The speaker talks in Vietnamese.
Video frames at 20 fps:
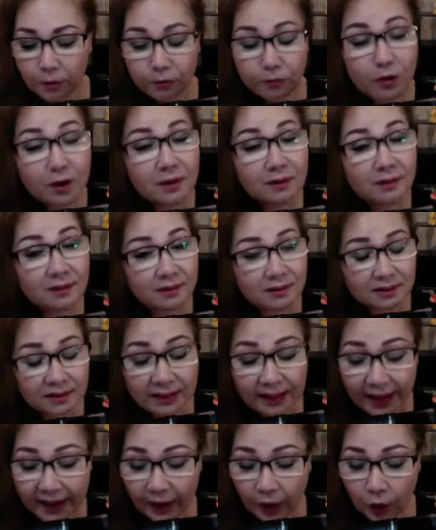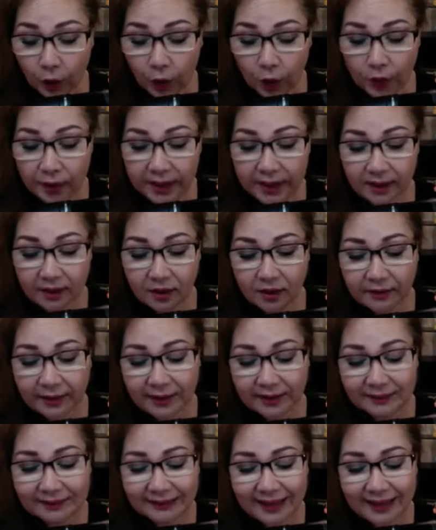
Phân tử hyaluronic có thể